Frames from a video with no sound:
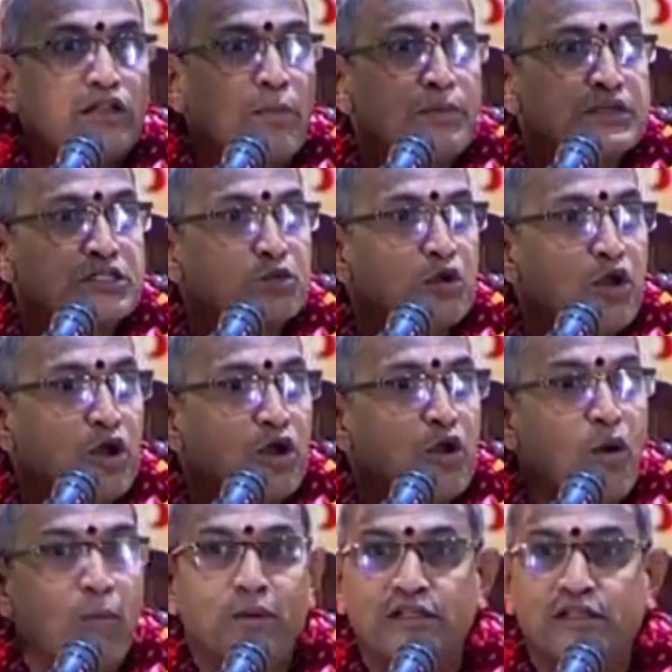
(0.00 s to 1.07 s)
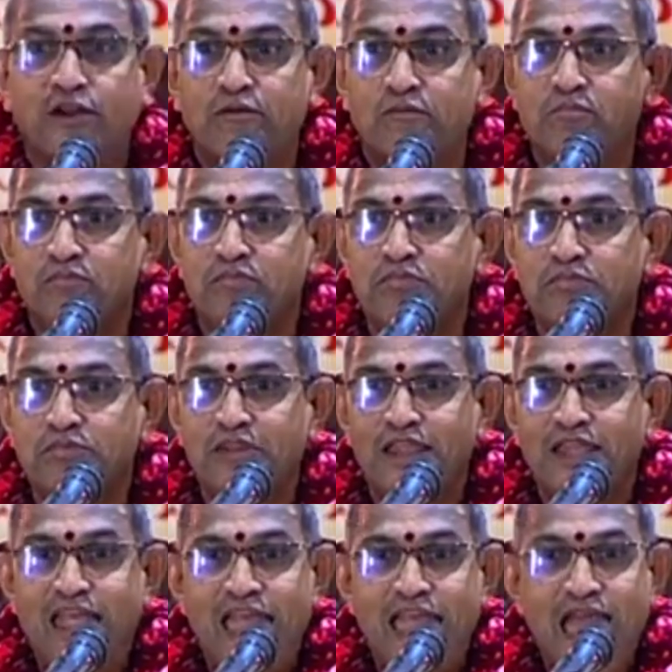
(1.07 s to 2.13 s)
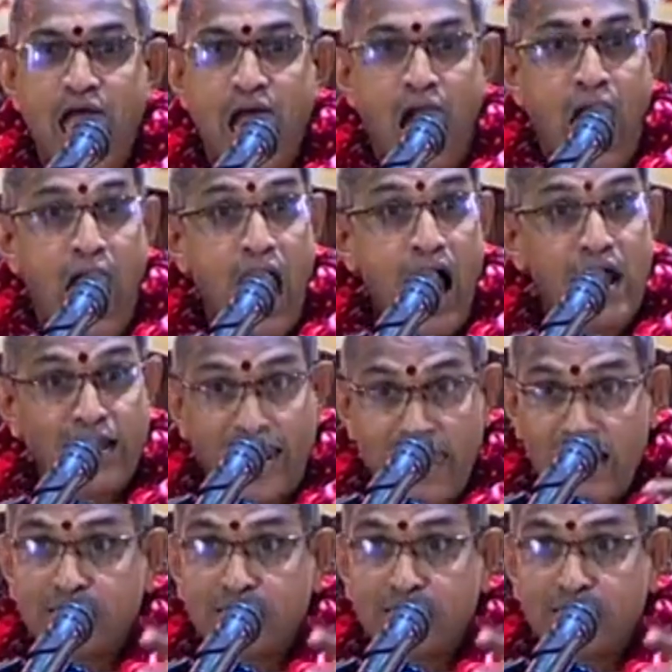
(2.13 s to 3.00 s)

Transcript: తపస్వి యొక్క గొప్పతనం ఆ కళా